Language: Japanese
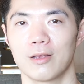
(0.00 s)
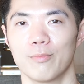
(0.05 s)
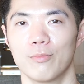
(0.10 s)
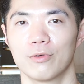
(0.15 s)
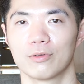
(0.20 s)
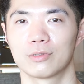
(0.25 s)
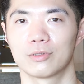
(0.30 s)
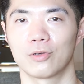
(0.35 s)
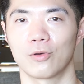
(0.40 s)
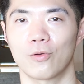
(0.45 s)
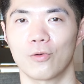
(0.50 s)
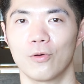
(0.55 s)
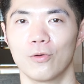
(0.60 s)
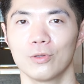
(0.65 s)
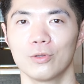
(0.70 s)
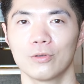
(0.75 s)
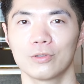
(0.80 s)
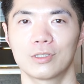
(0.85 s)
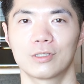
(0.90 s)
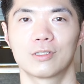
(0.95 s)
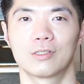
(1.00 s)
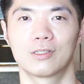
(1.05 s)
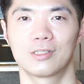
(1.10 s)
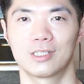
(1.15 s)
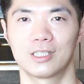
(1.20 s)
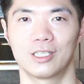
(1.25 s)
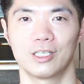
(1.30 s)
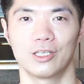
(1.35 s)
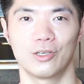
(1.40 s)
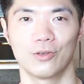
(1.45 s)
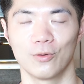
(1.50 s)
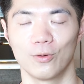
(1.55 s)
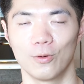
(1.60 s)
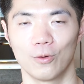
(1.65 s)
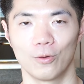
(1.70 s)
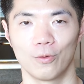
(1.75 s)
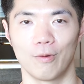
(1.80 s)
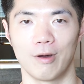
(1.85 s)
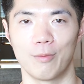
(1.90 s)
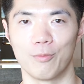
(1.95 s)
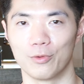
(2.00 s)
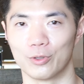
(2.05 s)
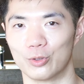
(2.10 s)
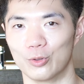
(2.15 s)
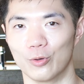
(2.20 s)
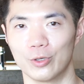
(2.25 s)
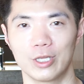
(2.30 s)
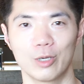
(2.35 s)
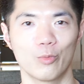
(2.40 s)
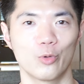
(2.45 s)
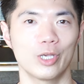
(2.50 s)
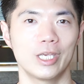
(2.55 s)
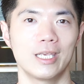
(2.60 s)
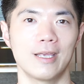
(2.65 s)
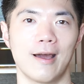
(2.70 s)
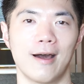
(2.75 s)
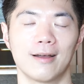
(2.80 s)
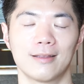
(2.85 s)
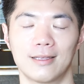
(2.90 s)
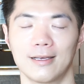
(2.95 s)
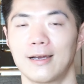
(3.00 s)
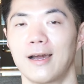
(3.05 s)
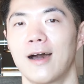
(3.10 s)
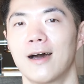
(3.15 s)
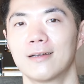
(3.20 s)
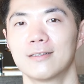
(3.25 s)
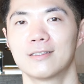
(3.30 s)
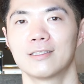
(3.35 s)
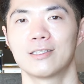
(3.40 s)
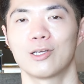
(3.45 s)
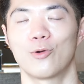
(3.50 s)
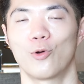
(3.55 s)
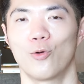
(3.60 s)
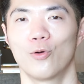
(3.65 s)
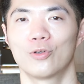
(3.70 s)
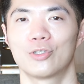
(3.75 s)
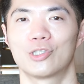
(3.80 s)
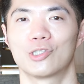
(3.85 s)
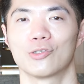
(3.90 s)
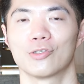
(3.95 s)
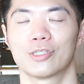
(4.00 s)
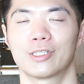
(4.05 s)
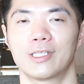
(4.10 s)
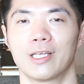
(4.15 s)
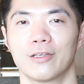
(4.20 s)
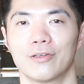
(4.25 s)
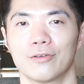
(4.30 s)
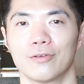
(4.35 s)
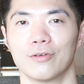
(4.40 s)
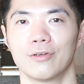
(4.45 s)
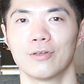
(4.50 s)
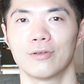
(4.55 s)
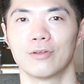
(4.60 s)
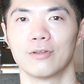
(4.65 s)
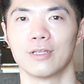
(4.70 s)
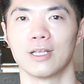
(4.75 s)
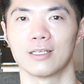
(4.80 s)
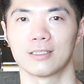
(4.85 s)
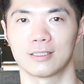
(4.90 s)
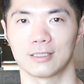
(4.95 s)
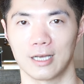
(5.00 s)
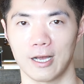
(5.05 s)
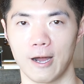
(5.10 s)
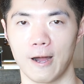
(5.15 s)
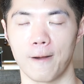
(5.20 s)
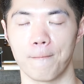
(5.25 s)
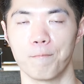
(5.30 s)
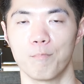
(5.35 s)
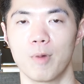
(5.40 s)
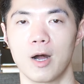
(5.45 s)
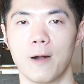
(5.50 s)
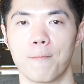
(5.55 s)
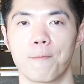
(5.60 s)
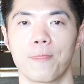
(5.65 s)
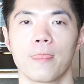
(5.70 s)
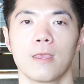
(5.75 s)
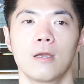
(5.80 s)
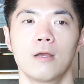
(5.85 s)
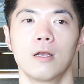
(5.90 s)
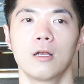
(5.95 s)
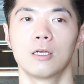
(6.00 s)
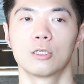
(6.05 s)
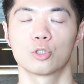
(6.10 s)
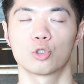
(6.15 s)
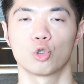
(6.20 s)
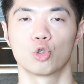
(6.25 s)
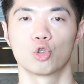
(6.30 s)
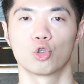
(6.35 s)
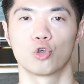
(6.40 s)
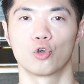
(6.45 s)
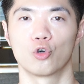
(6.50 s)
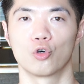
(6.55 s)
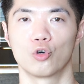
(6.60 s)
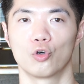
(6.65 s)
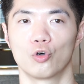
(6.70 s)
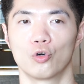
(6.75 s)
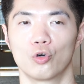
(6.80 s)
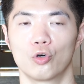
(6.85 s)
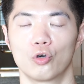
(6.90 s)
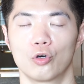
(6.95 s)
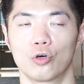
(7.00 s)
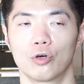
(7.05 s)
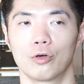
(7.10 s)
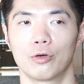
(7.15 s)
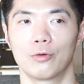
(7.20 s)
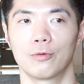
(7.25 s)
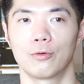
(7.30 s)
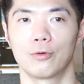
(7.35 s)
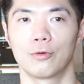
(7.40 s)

もうそこの治療はもうどうでもいいやって感じで放置をしてるんですが、その